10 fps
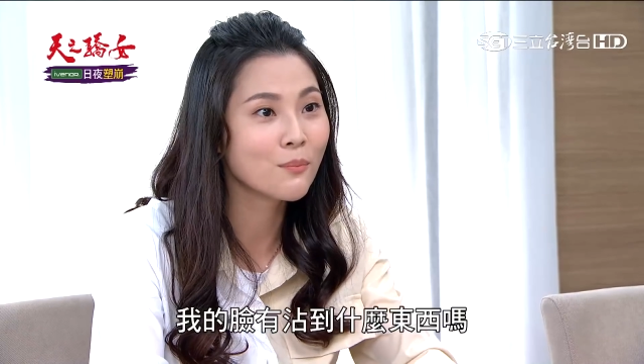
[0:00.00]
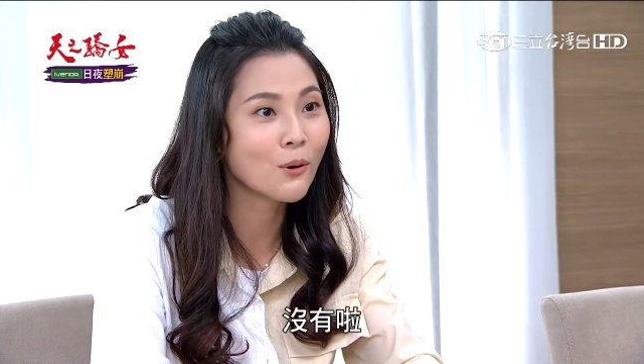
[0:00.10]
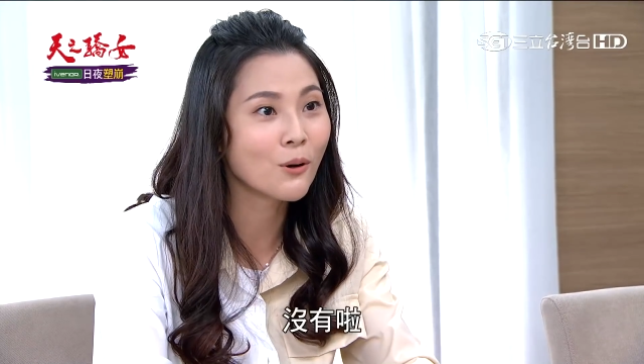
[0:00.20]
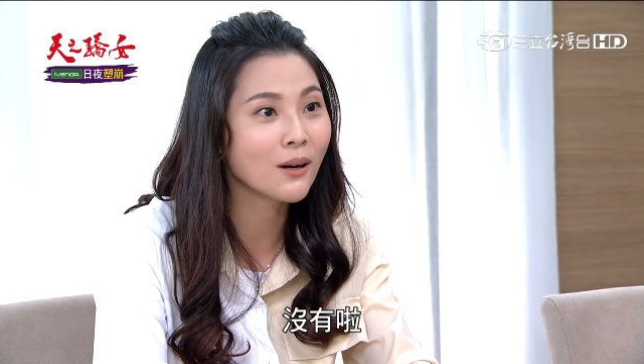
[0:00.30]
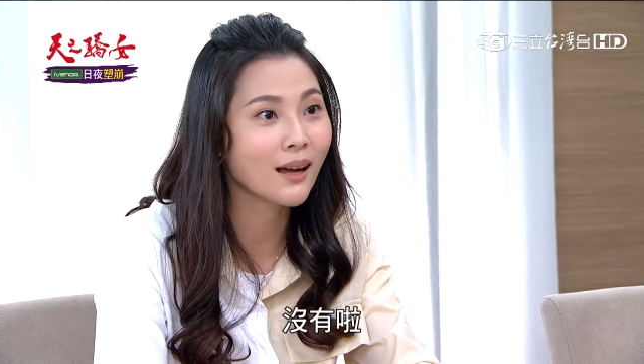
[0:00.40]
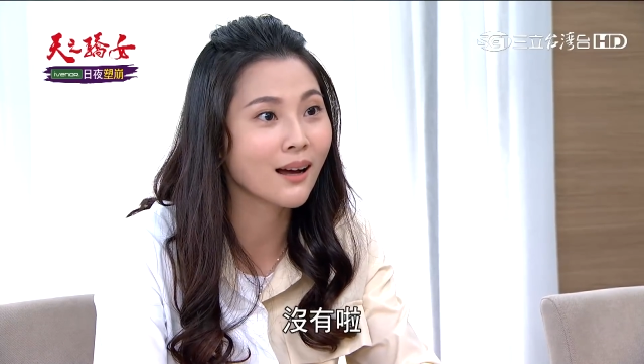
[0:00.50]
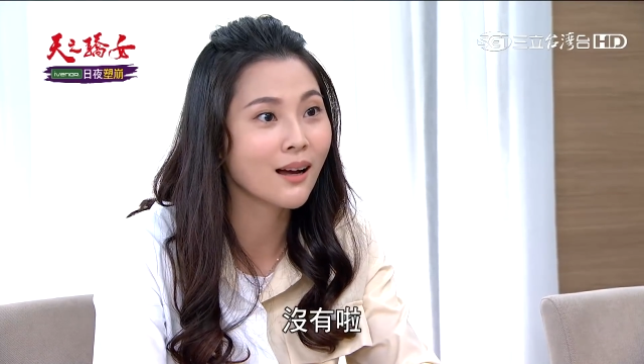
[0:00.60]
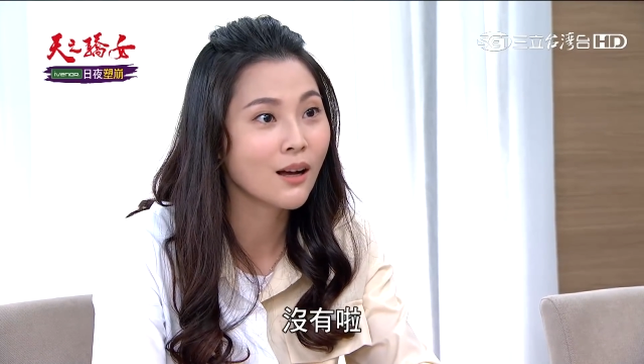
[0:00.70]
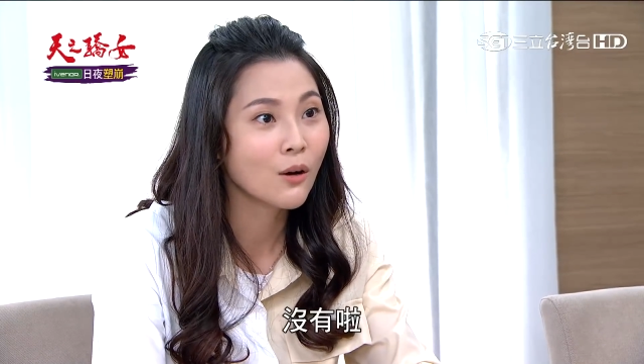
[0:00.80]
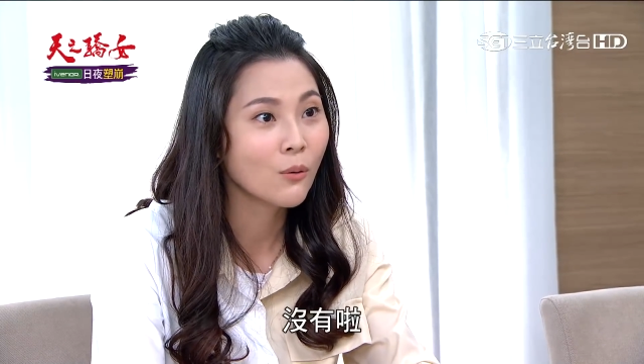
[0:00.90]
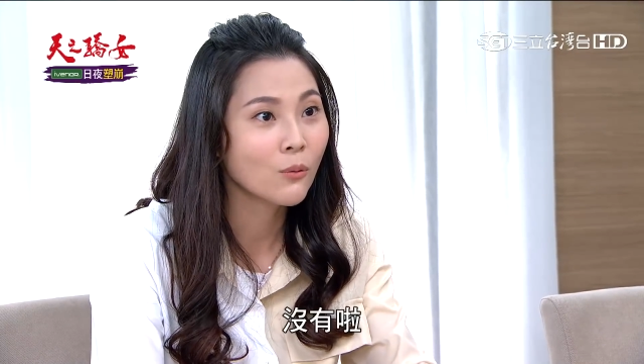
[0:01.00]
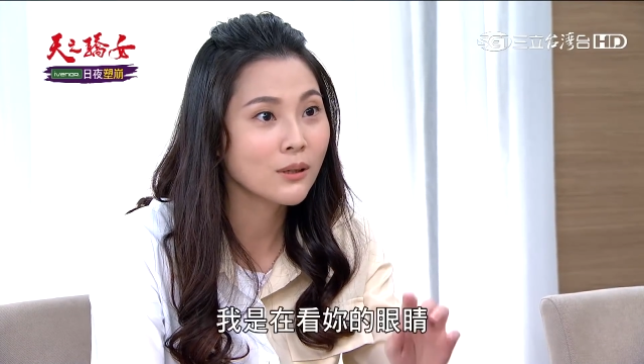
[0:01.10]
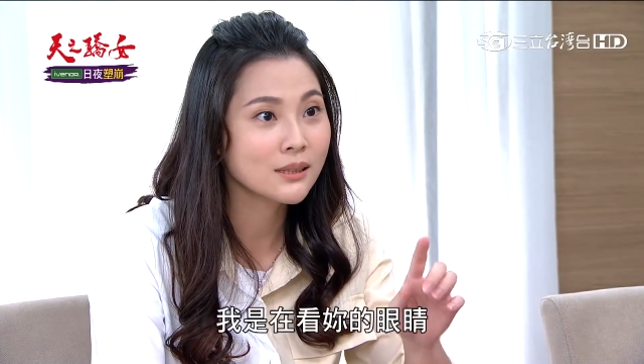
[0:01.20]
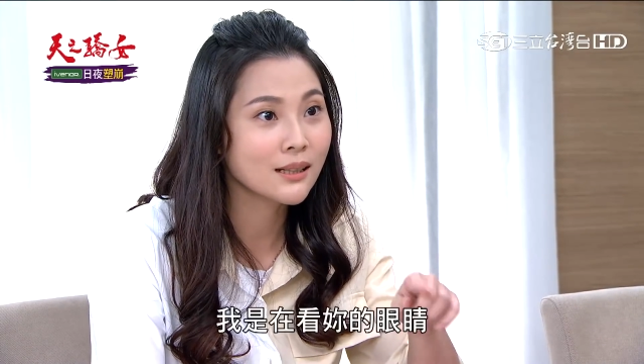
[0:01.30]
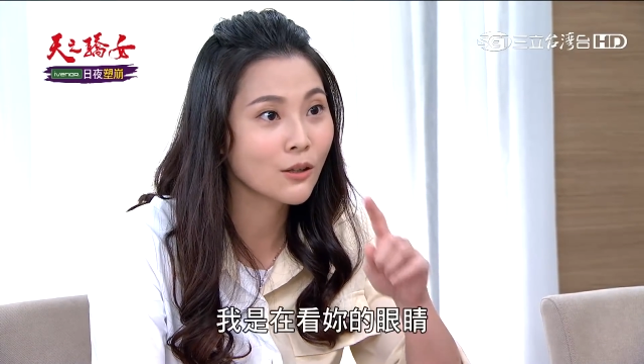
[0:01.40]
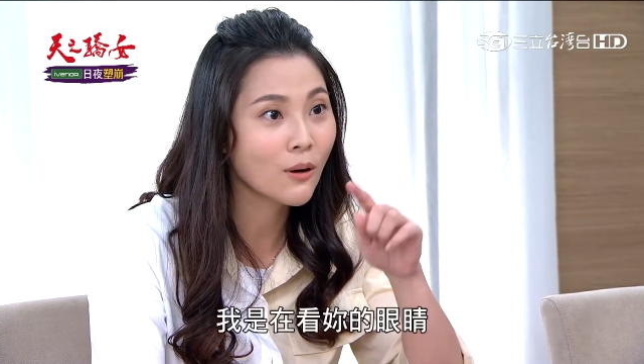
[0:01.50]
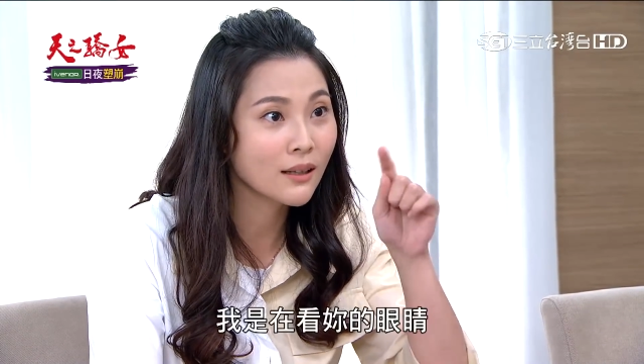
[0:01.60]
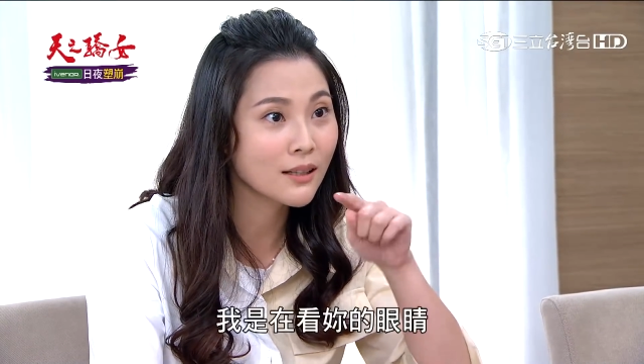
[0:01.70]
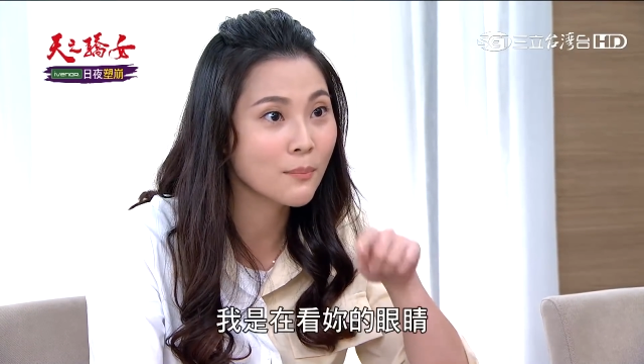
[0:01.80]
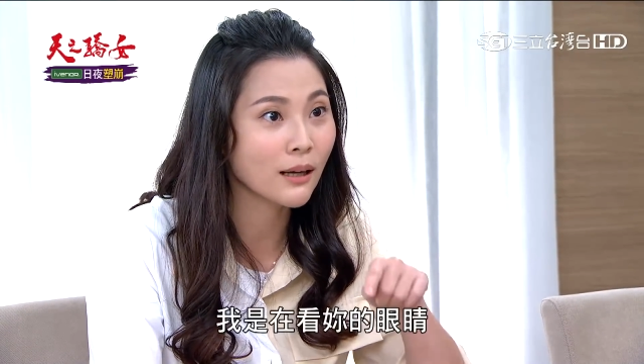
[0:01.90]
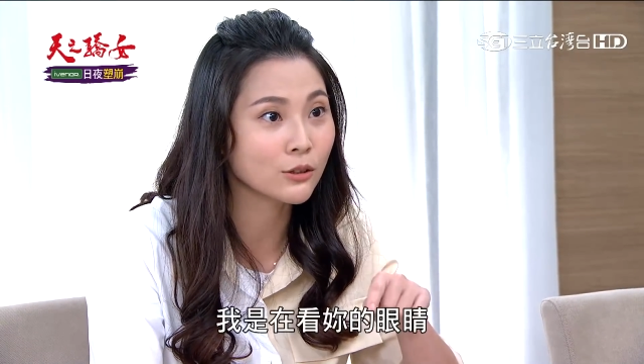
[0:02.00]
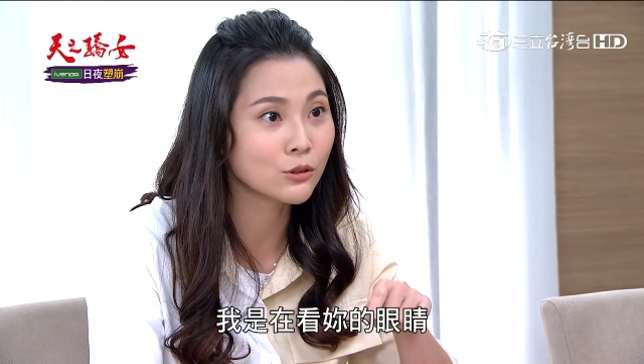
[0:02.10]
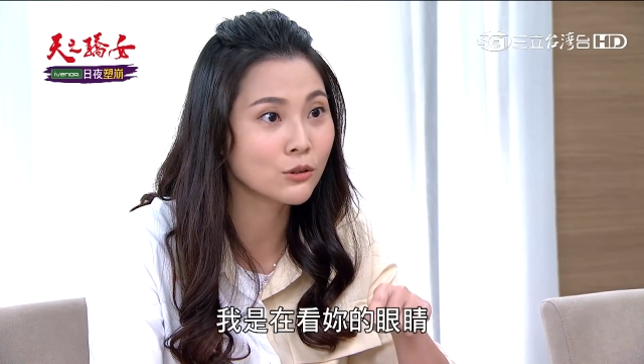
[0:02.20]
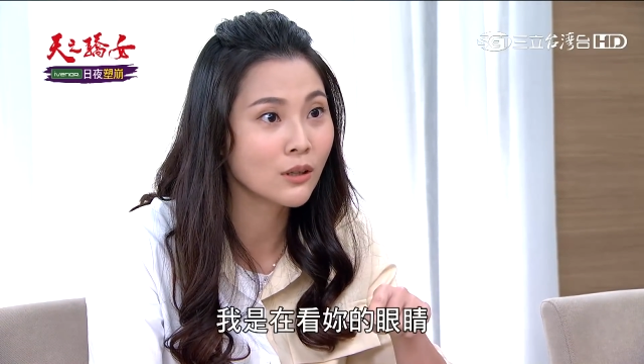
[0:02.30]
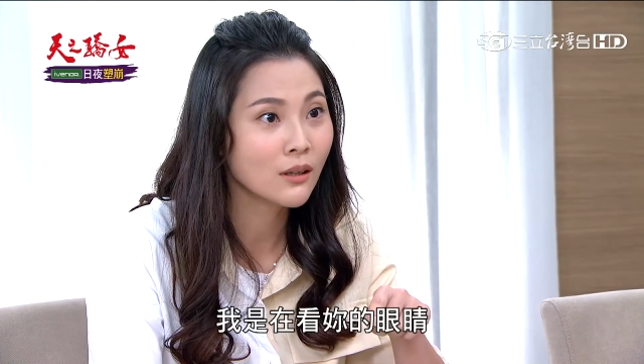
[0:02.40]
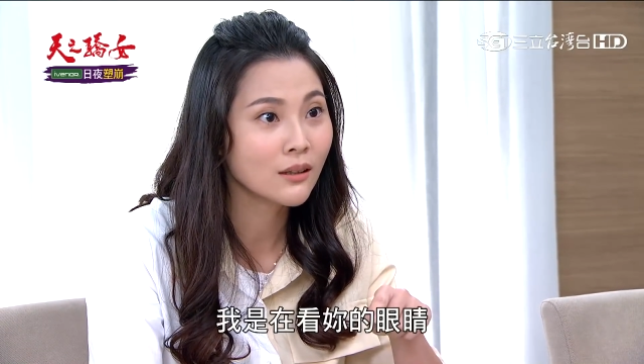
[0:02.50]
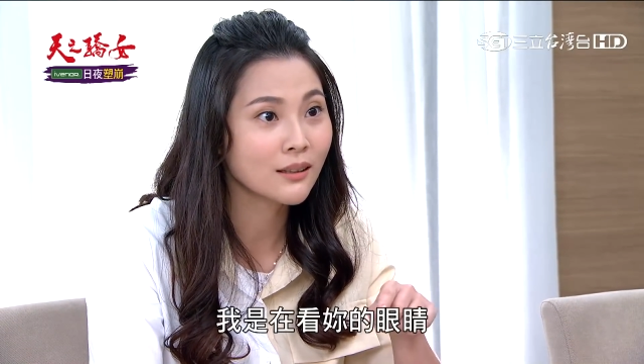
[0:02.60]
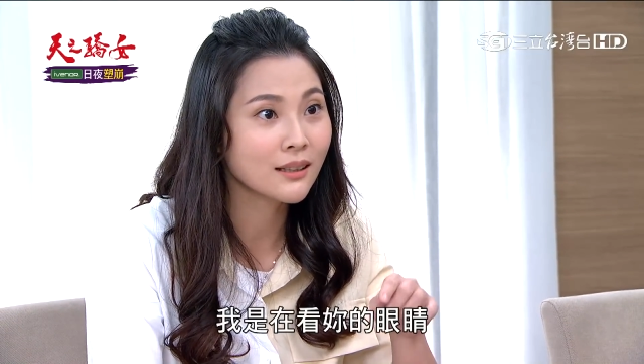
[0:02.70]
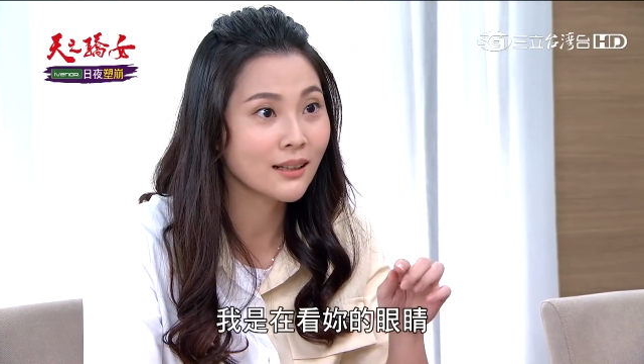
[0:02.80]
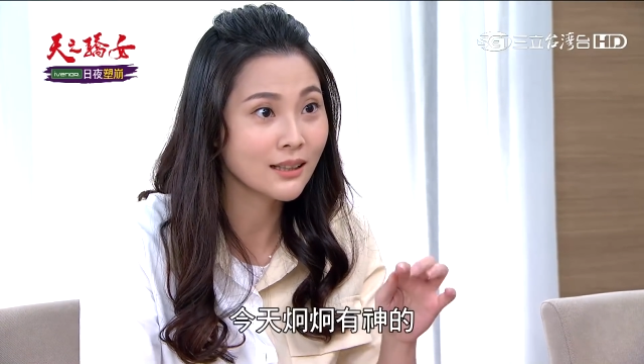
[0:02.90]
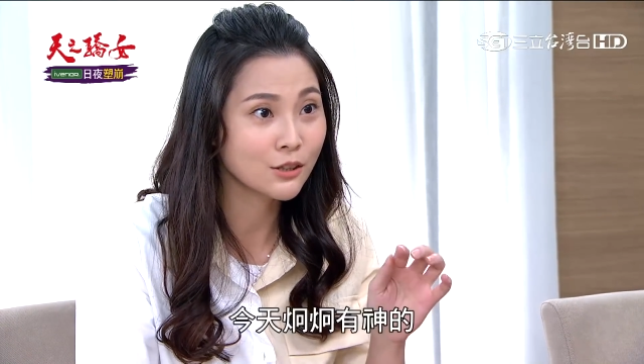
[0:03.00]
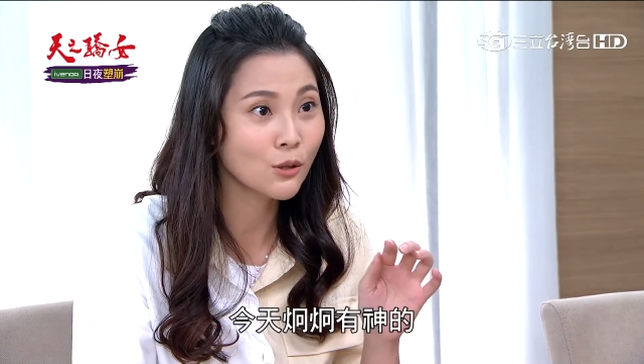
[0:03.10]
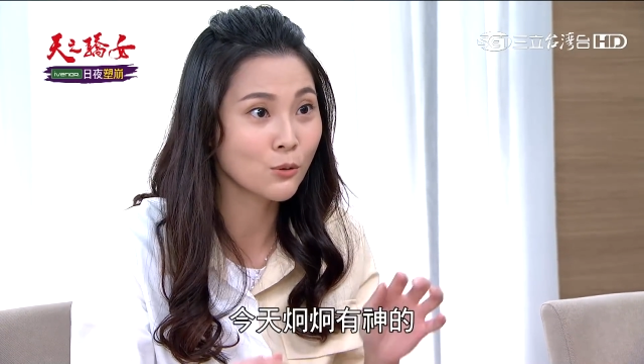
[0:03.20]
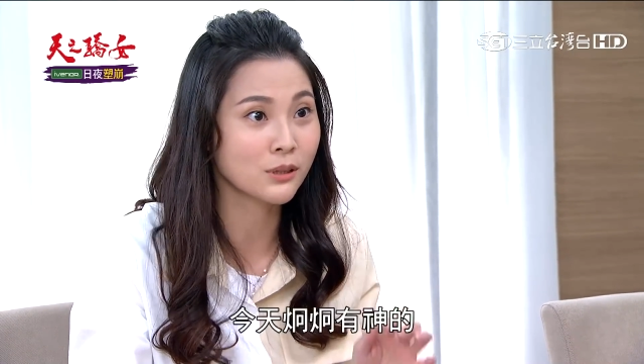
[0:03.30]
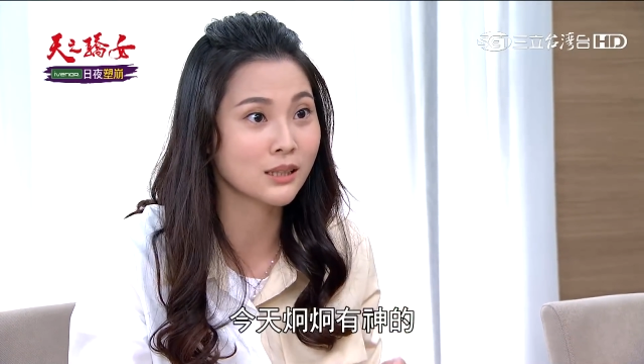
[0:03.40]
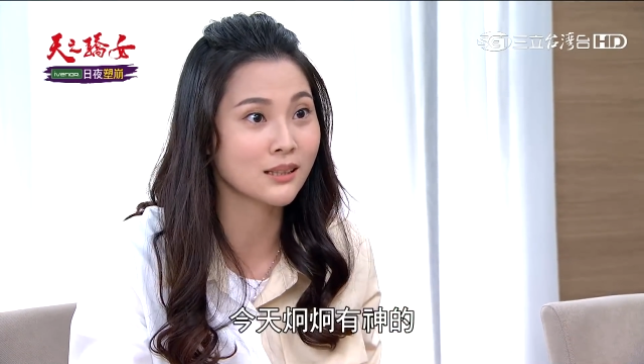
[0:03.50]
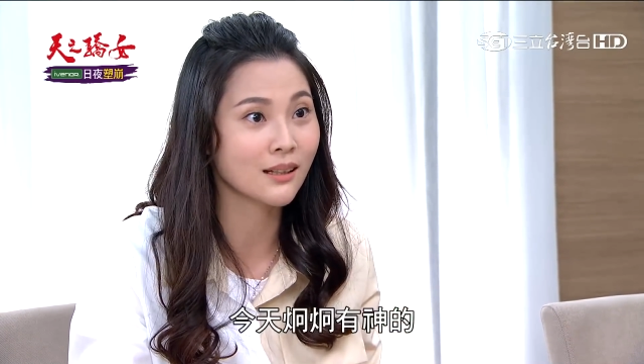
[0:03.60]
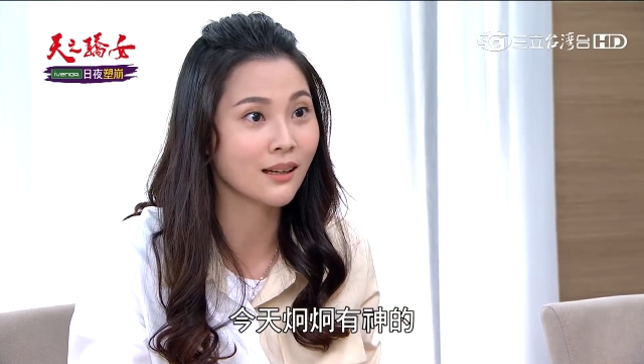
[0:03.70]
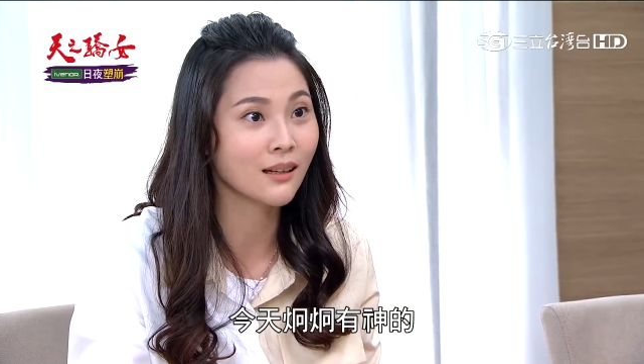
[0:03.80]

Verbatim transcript: 无啦，我是咧看你的目睭，今仔日足有神